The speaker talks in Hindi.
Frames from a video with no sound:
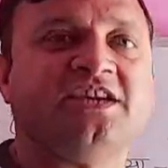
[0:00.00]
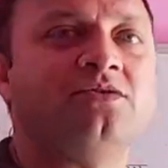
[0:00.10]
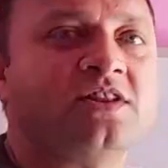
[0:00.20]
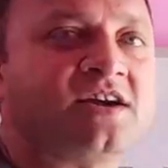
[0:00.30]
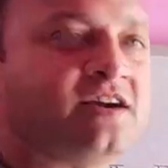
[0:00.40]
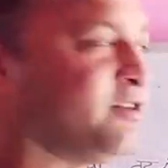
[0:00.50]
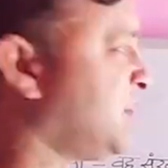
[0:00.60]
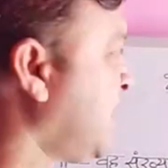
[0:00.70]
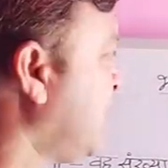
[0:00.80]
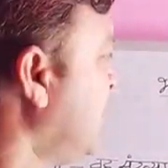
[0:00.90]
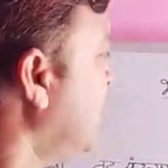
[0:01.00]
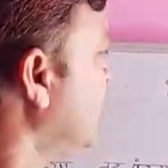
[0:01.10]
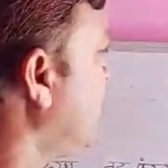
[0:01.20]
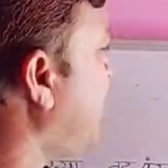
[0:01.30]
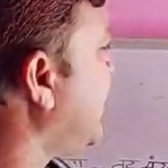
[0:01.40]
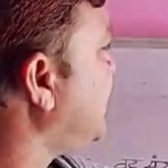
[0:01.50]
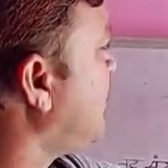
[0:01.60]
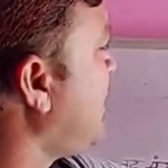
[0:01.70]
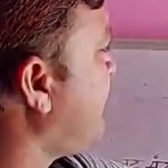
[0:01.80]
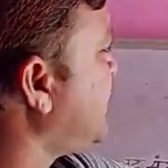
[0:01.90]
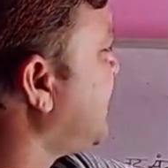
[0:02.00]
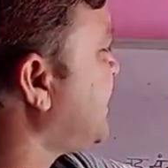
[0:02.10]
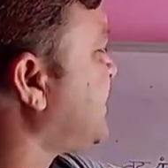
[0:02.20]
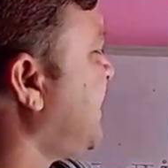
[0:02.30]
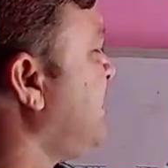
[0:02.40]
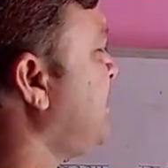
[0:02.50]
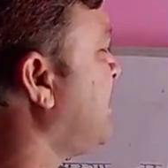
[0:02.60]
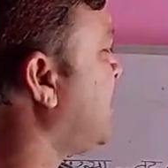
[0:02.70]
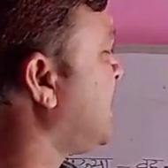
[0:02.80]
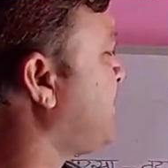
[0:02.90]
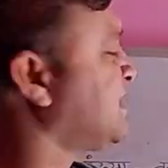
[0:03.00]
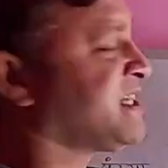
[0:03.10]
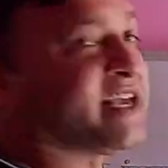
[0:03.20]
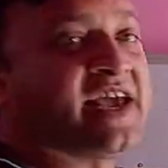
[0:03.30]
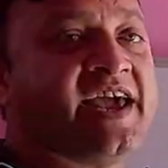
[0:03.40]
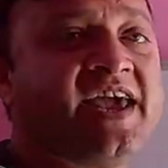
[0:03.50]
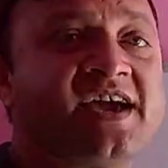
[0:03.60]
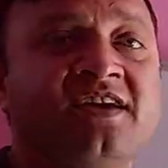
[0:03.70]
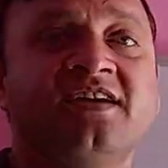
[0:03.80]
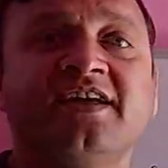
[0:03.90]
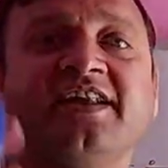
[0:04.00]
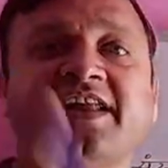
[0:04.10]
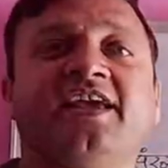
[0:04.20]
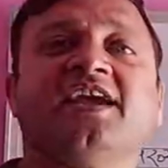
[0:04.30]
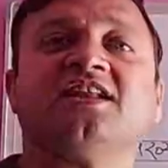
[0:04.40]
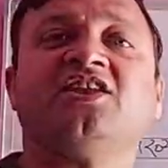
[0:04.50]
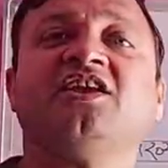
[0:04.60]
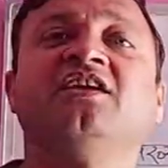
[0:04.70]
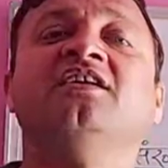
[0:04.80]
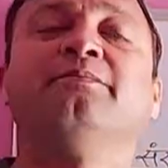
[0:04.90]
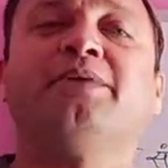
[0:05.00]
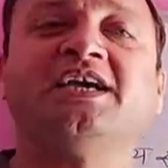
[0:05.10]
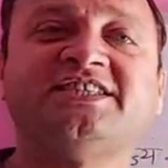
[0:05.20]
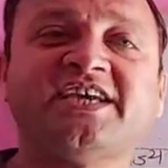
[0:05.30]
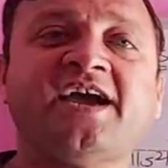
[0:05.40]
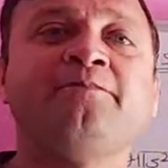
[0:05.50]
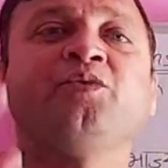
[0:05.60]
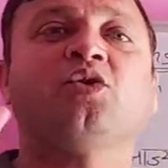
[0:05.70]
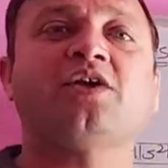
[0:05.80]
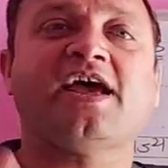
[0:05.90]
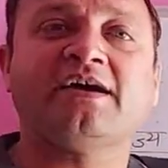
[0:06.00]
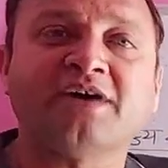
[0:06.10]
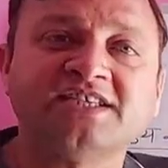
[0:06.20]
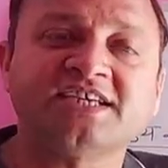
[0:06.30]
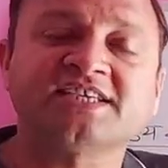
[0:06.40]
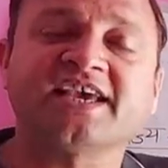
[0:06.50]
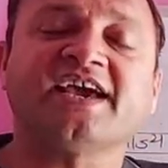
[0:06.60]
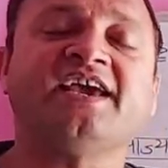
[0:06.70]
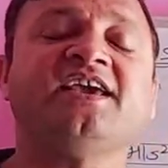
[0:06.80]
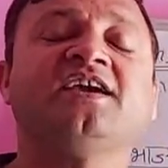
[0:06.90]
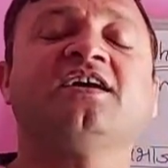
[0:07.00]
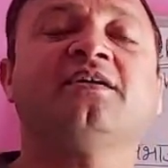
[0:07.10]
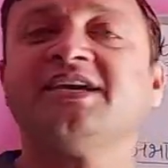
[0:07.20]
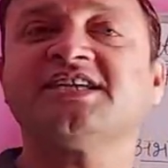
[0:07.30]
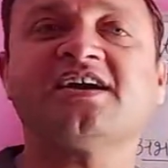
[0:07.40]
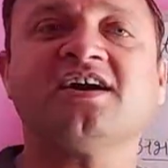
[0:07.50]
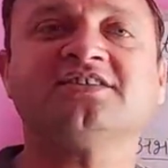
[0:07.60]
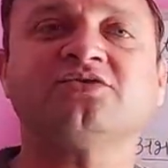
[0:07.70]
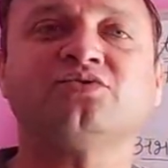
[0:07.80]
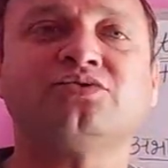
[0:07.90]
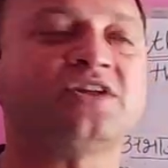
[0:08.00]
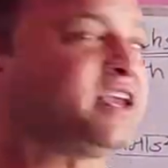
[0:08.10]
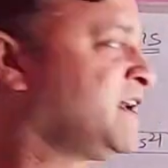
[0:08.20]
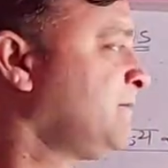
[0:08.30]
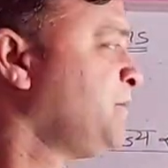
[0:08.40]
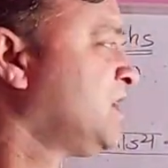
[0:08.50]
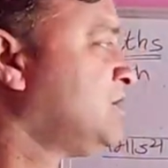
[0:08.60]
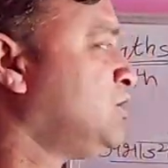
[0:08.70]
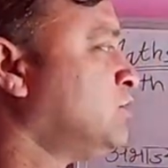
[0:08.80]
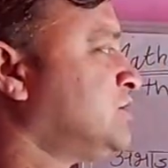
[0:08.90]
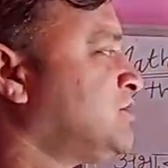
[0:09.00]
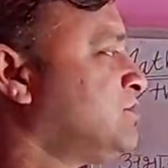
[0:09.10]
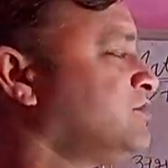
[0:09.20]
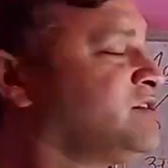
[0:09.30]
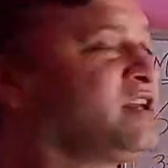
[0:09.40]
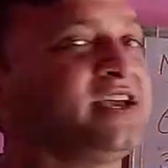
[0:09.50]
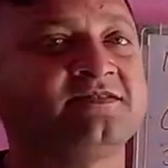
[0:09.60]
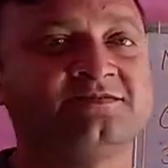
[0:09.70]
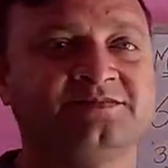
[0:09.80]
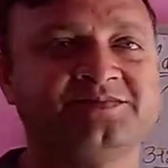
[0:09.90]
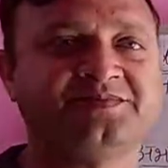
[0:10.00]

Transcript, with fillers: अधिक गुणखंड होते हैं तो भाज्य और अभाज्य की श्रेणी में हमारे पास संख्या एक नहीं आती भज्य और अभज्य संख्याएं हमेशा कहां से शुरू होती हैं दो से शुरू होती हैं